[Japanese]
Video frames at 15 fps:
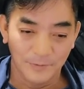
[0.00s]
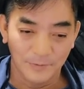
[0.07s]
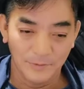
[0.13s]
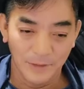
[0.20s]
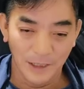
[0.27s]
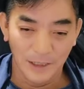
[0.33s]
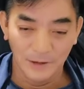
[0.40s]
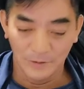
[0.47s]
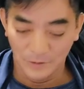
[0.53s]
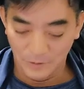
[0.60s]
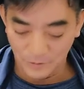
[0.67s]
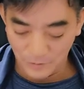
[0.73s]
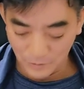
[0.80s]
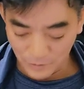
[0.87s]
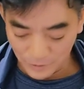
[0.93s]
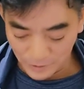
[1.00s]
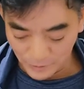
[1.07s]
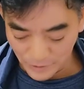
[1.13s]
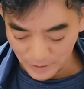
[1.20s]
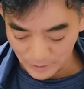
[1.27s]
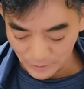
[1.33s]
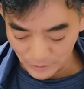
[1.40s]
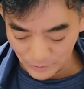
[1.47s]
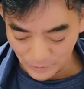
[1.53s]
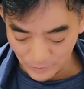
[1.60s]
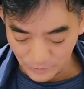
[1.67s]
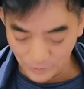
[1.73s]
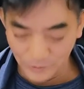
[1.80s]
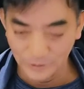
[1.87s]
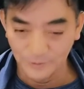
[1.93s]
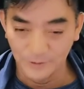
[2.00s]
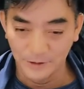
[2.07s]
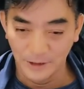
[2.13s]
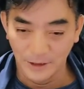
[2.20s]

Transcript: まあ、あの、今年はちょっと YouTube